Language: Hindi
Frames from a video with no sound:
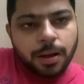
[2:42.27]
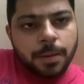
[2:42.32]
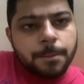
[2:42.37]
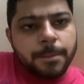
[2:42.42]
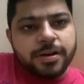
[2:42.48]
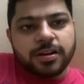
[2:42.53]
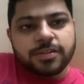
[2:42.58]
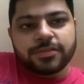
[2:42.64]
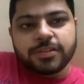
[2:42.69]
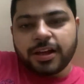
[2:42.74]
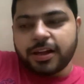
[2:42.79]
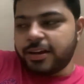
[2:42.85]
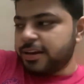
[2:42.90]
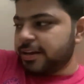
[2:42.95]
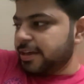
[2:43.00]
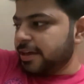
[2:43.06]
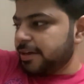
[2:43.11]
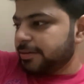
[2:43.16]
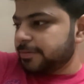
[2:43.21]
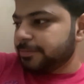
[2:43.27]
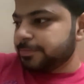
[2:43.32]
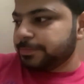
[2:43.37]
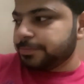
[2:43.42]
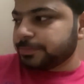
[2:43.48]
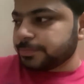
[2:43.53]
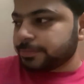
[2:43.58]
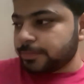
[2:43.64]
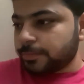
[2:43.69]
बर्फ़ डाल ली है
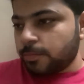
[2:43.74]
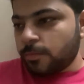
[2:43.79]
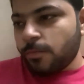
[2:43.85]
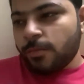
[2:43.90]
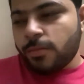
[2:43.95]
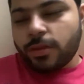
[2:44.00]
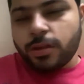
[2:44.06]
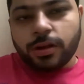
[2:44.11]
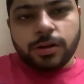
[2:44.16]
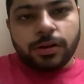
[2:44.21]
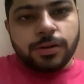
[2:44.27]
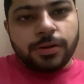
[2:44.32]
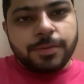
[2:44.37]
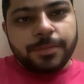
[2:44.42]
और